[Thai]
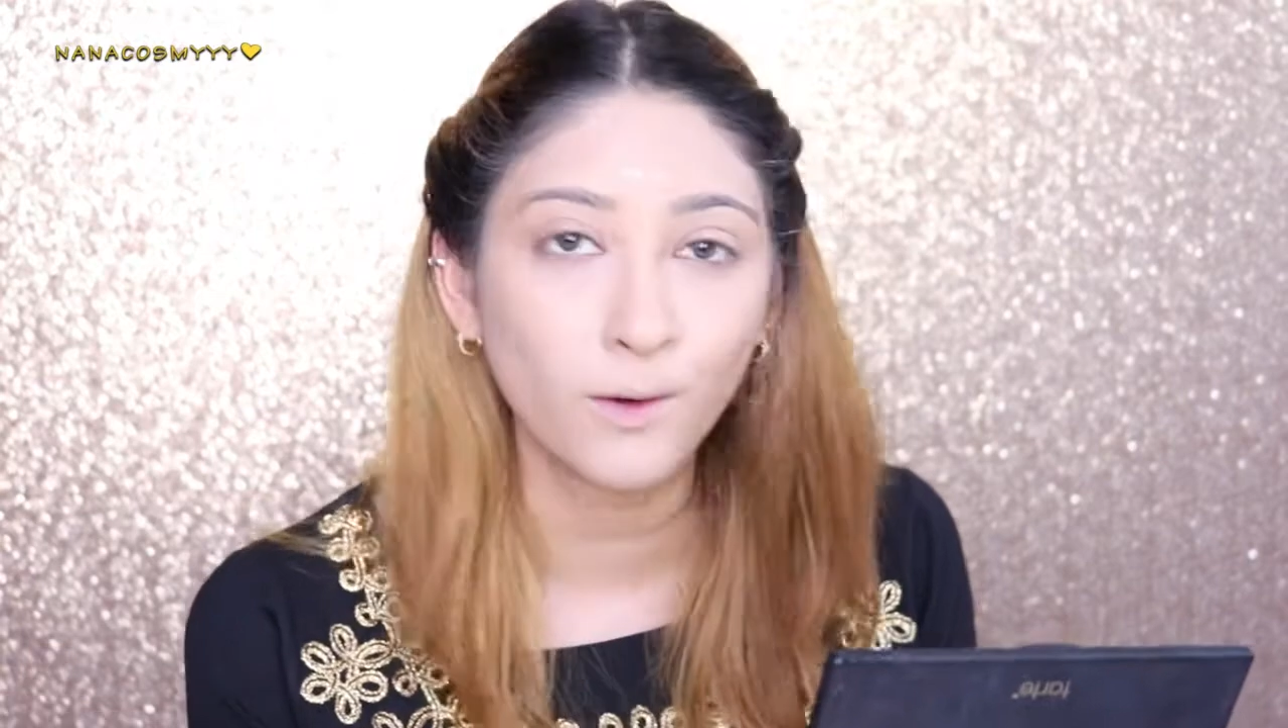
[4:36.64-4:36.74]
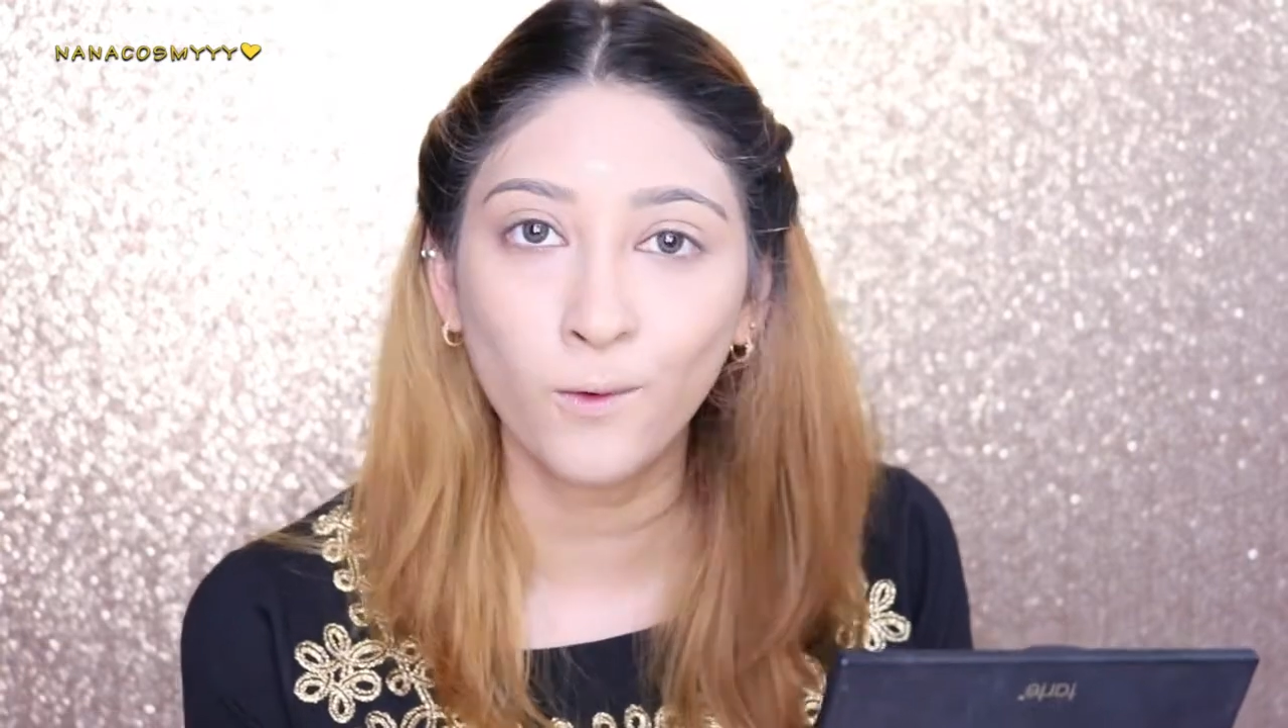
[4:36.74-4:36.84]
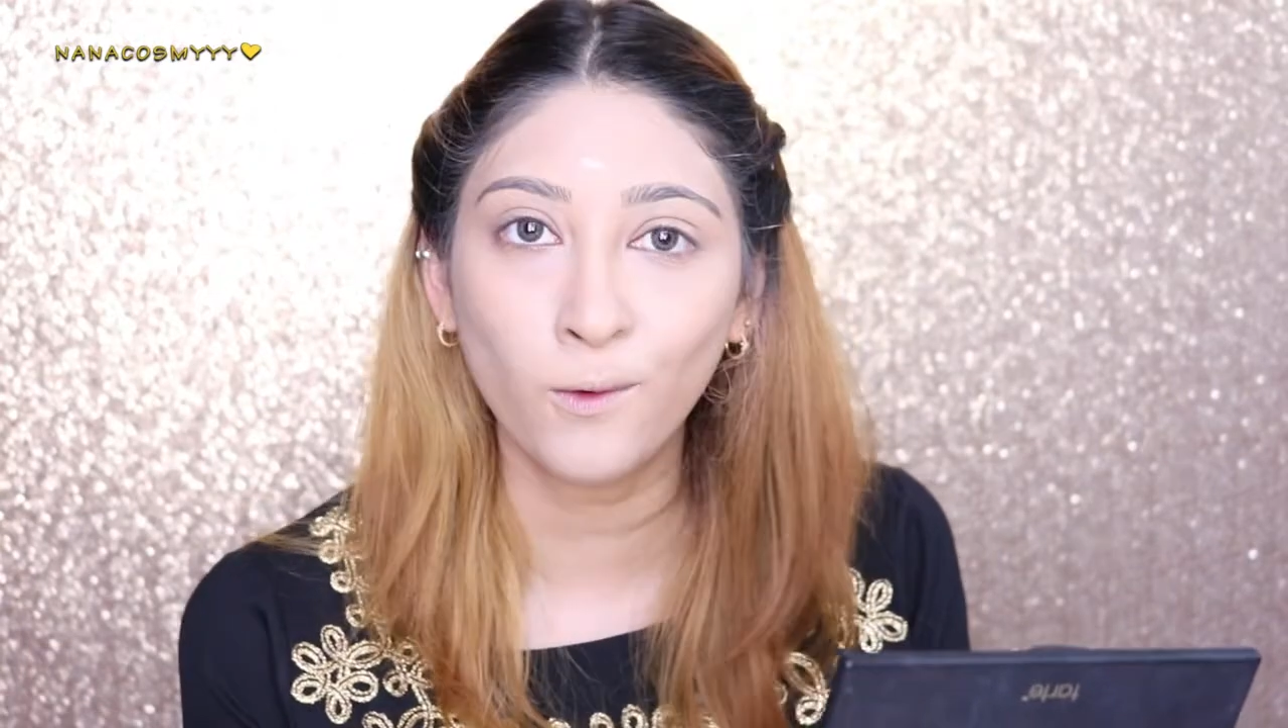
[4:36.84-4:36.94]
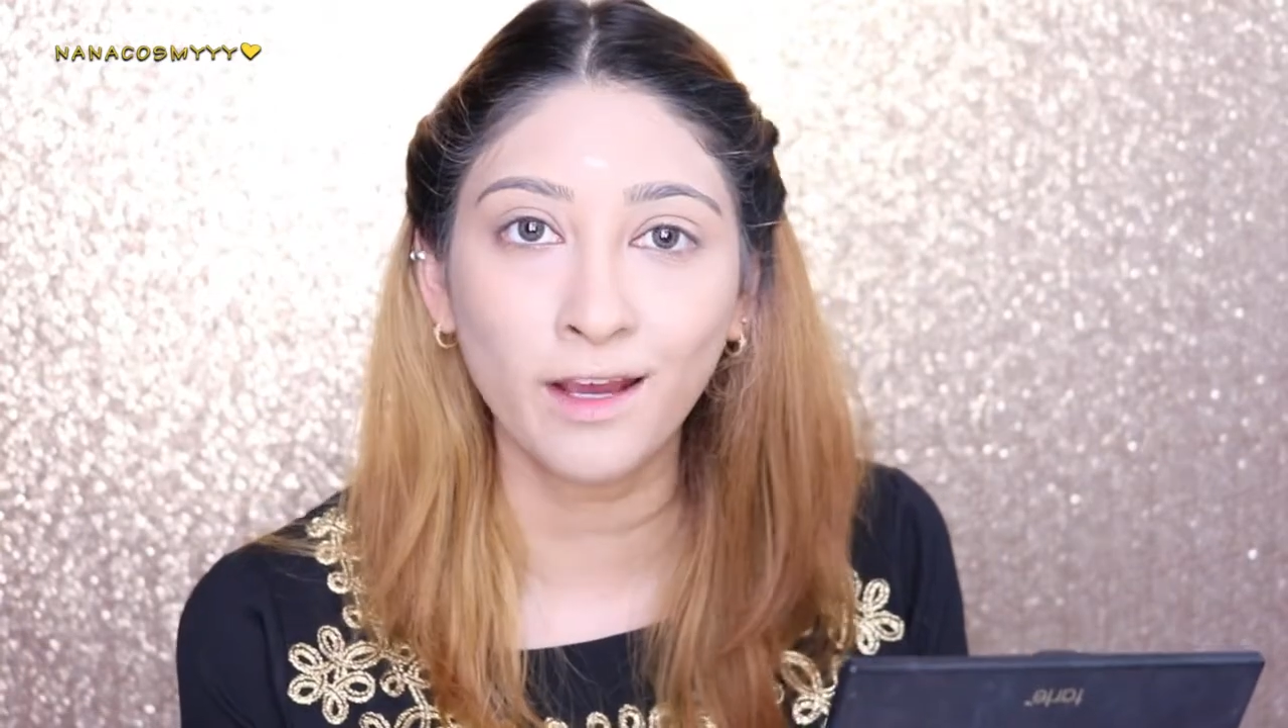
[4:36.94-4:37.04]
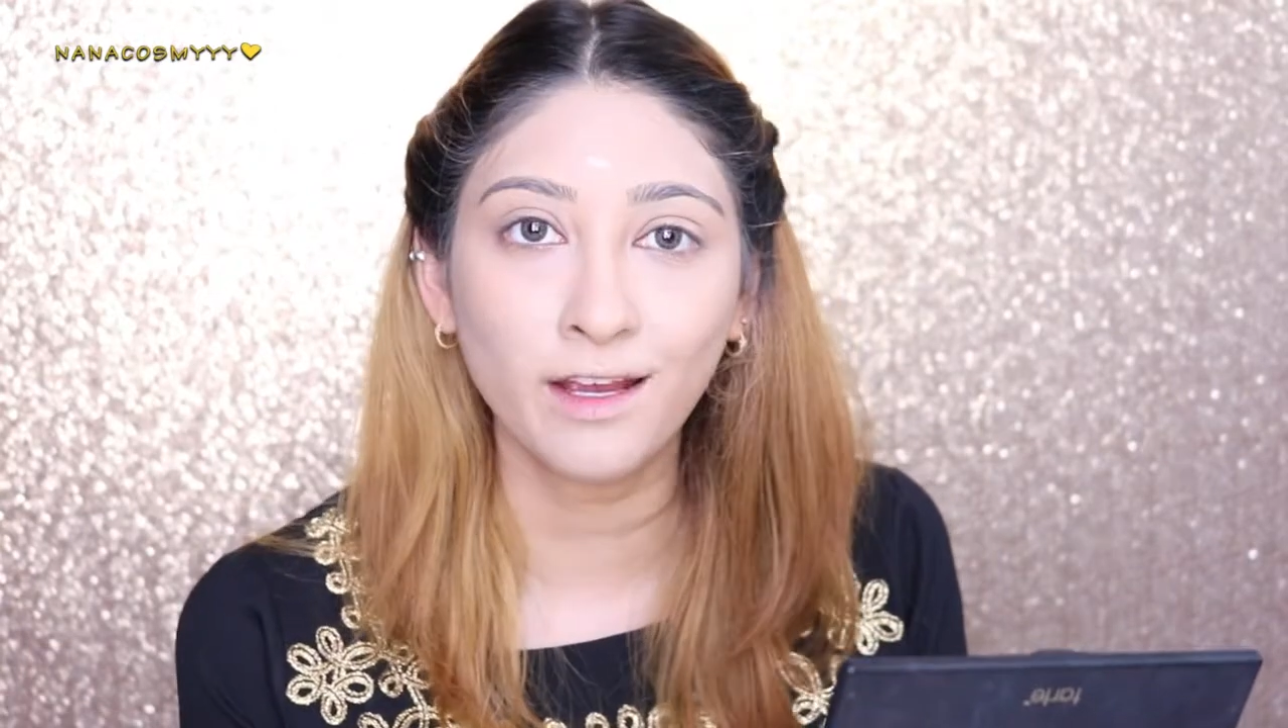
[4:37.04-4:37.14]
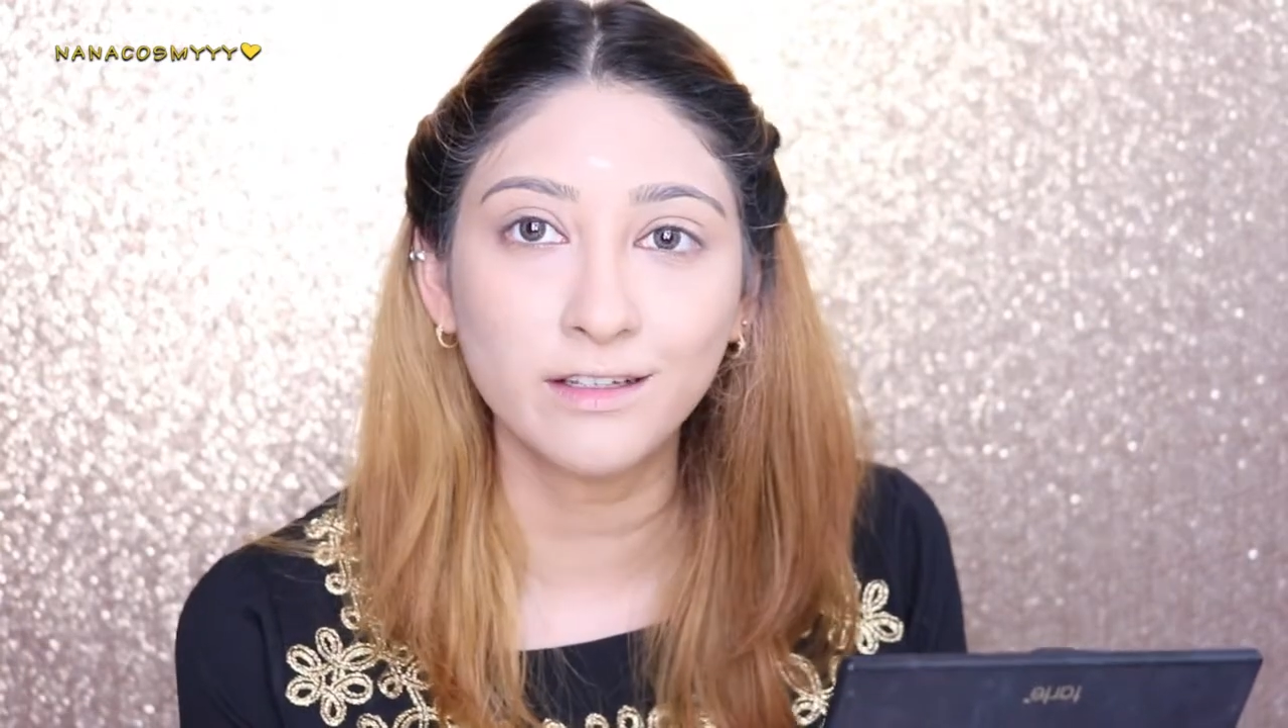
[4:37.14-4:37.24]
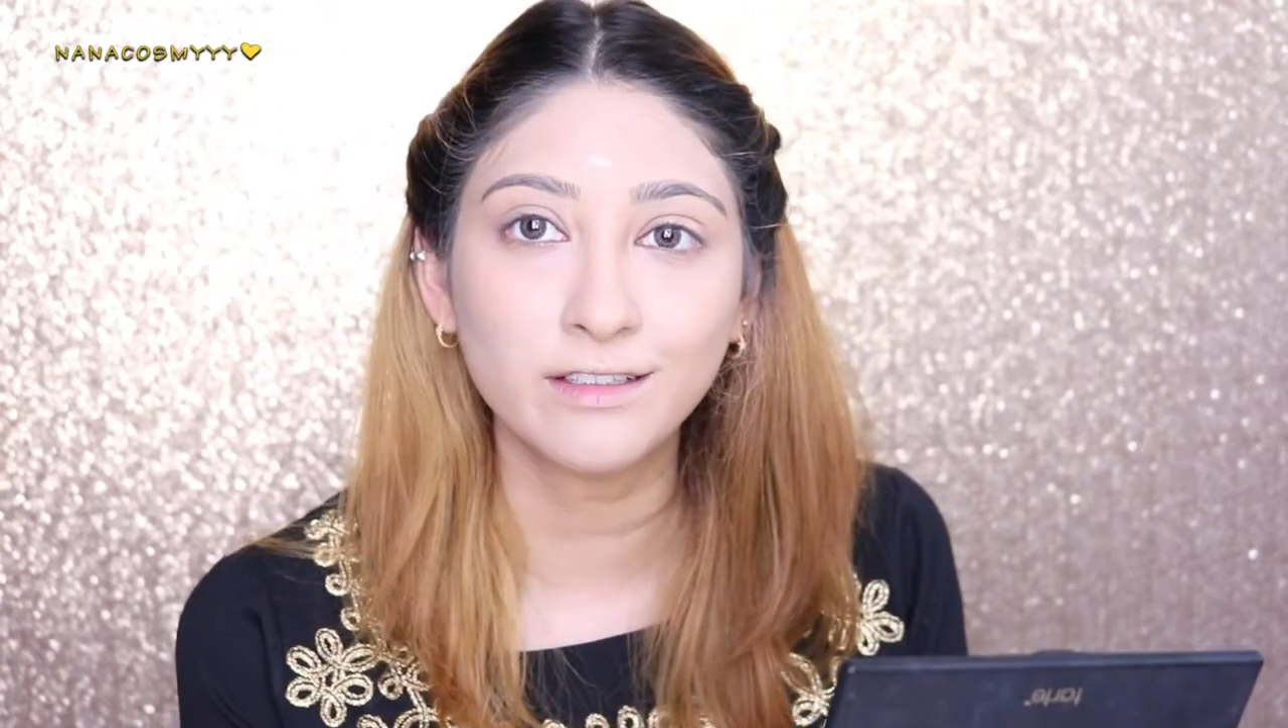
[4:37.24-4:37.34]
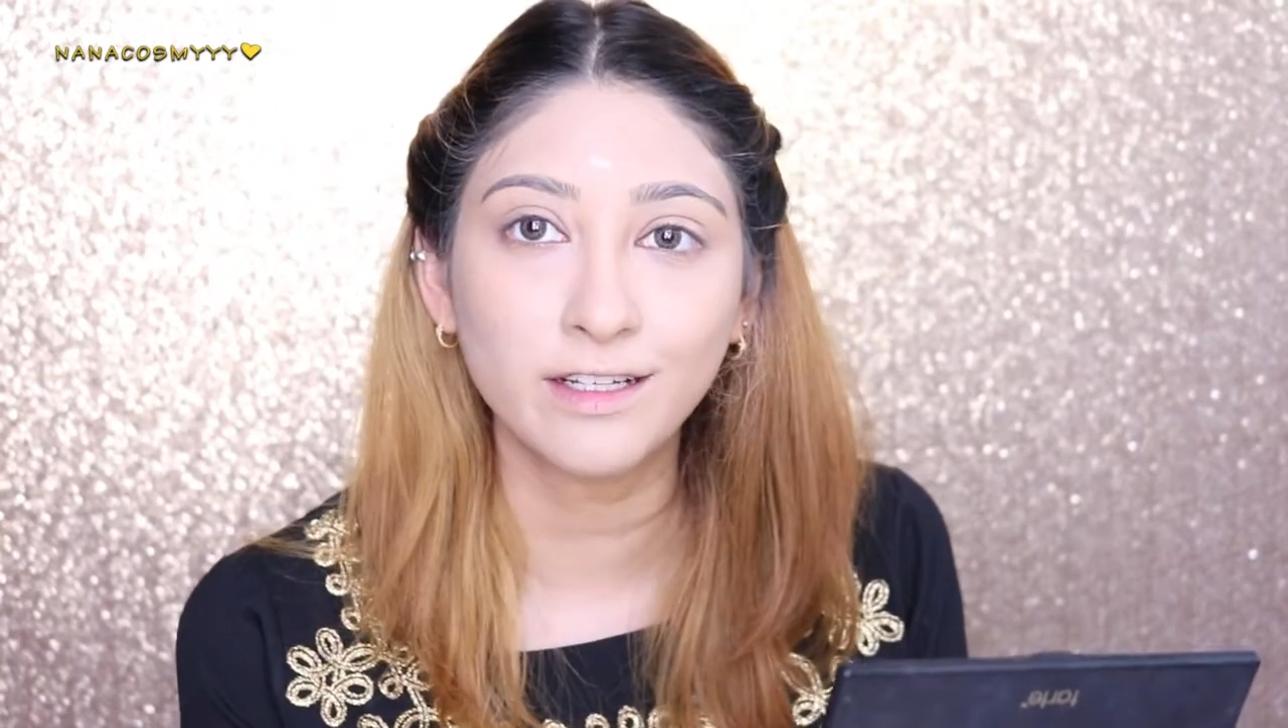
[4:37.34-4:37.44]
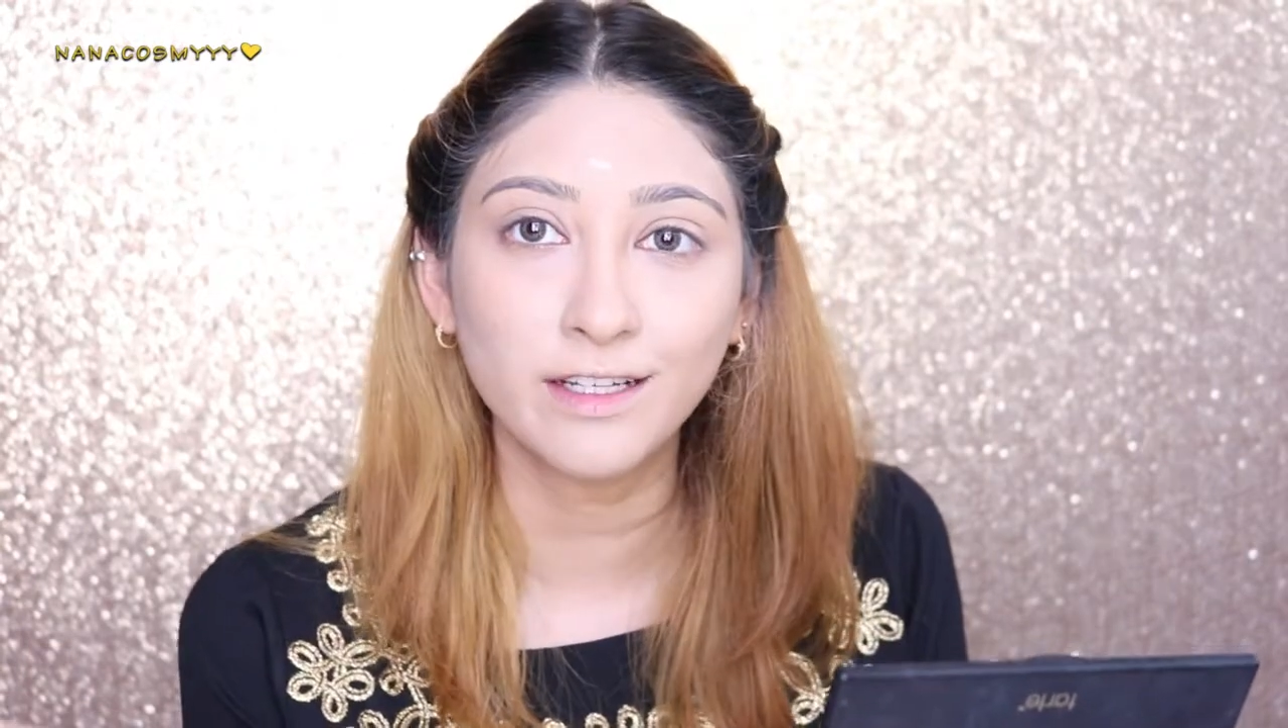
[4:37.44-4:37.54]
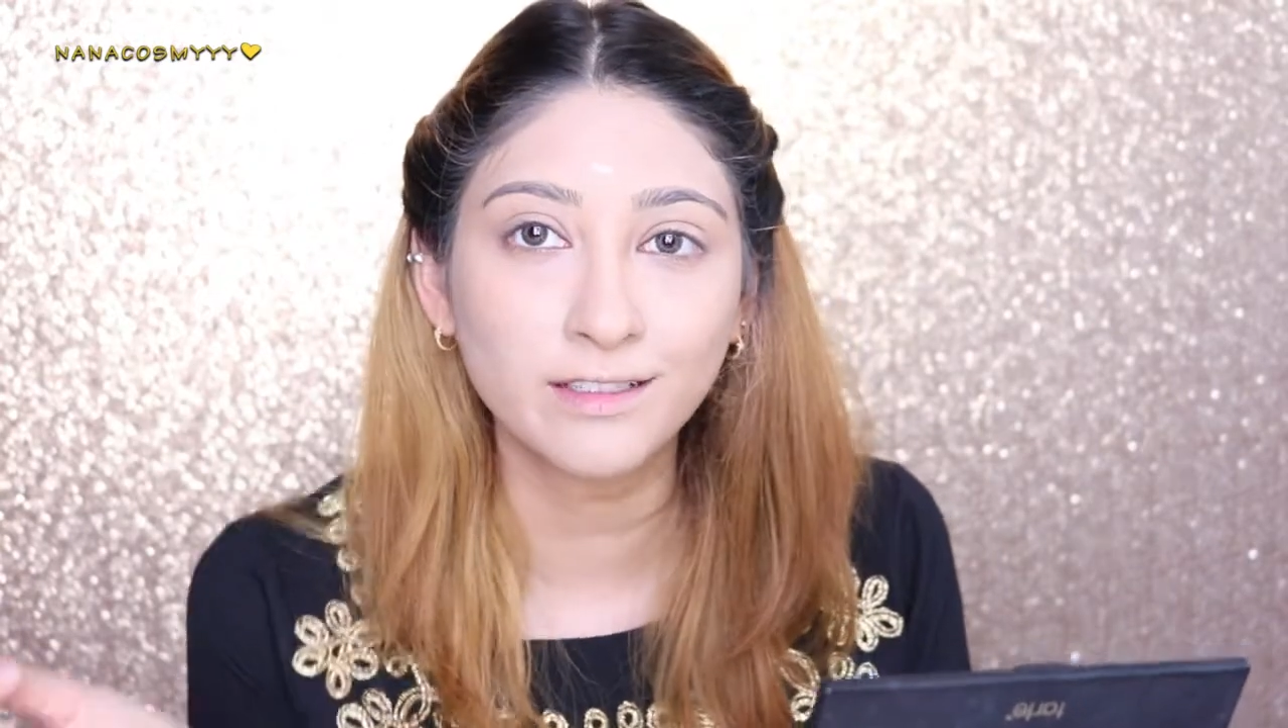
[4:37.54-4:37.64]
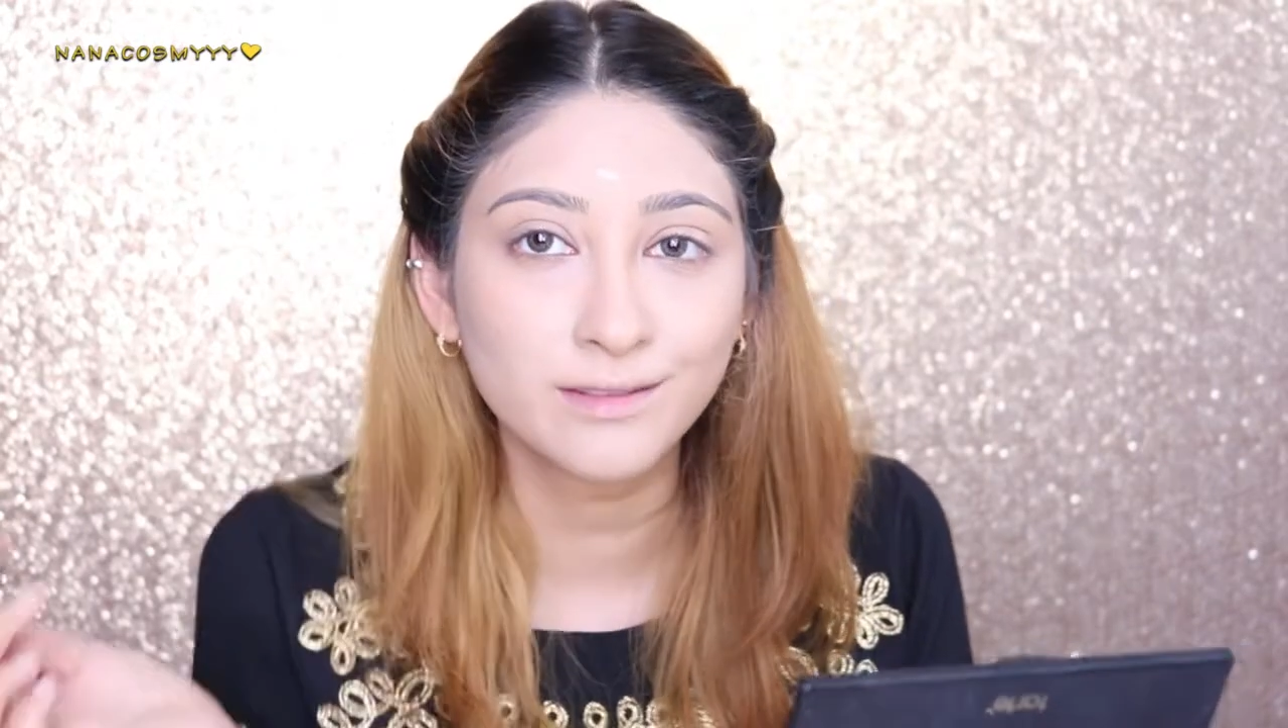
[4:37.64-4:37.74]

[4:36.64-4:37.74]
โอเคเลย